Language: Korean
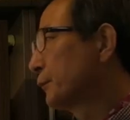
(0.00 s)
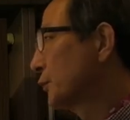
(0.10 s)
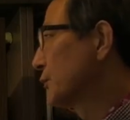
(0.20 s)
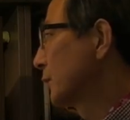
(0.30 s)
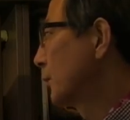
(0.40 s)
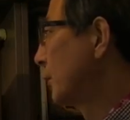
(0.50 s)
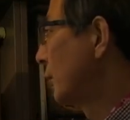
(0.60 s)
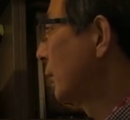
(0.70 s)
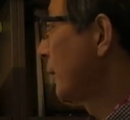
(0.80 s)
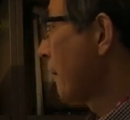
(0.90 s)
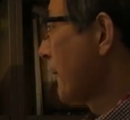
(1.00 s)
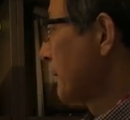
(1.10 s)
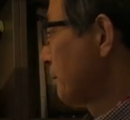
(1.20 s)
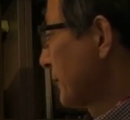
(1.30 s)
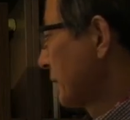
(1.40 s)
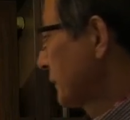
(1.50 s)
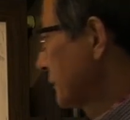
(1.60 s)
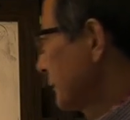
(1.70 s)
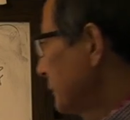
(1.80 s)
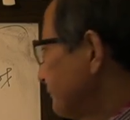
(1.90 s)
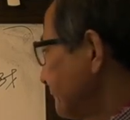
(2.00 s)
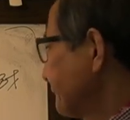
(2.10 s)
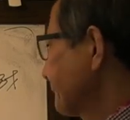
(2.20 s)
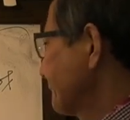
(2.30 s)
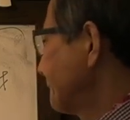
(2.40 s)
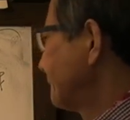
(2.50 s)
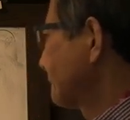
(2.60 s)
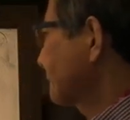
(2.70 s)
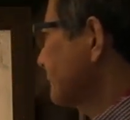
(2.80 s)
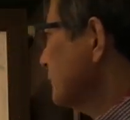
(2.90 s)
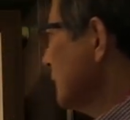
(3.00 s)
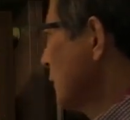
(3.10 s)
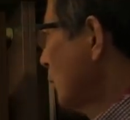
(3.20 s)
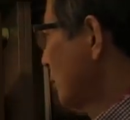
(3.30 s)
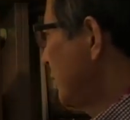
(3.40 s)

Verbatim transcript: 볼 수 있고 그래서 또